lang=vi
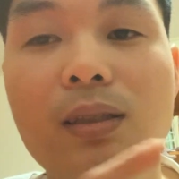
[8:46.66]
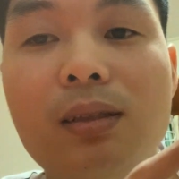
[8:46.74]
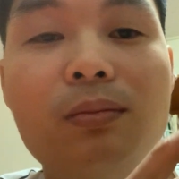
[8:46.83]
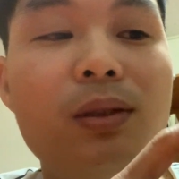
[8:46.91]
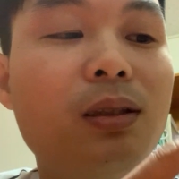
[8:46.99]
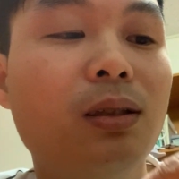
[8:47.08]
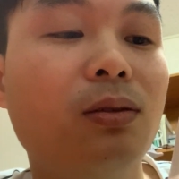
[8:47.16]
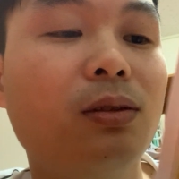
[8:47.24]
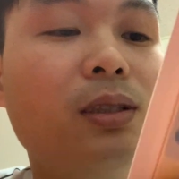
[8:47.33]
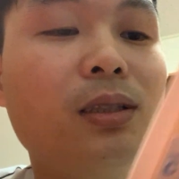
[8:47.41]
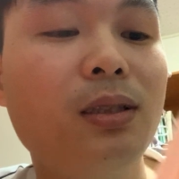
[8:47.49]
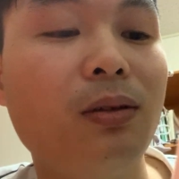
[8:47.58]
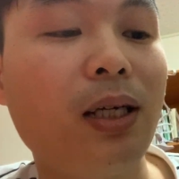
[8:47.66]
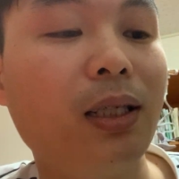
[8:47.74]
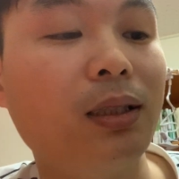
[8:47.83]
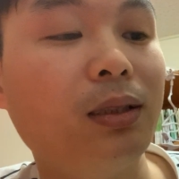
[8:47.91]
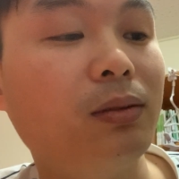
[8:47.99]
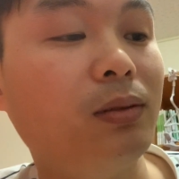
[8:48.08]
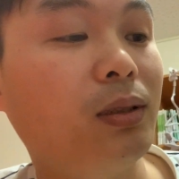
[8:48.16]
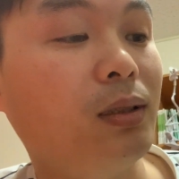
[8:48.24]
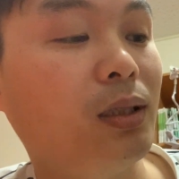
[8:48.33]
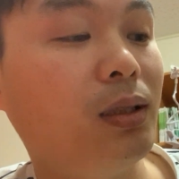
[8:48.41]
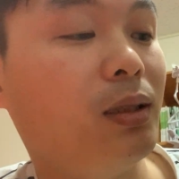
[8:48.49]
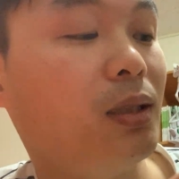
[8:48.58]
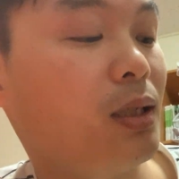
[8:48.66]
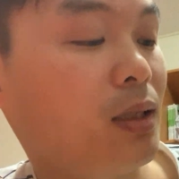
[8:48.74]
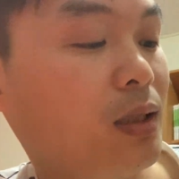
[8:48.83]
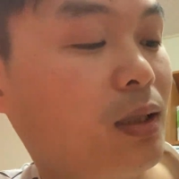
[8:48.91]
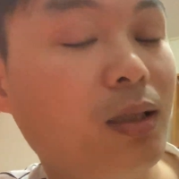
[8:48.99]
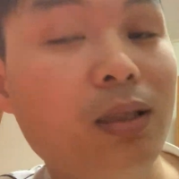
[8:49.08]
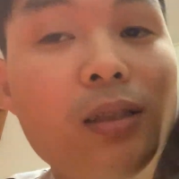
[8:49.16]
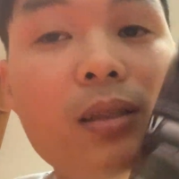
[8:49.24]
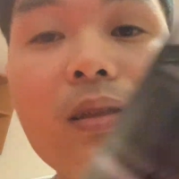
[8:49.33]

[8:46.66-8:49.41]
đấy, mình đã có rất nhiều ảnh ở trong đấy HDR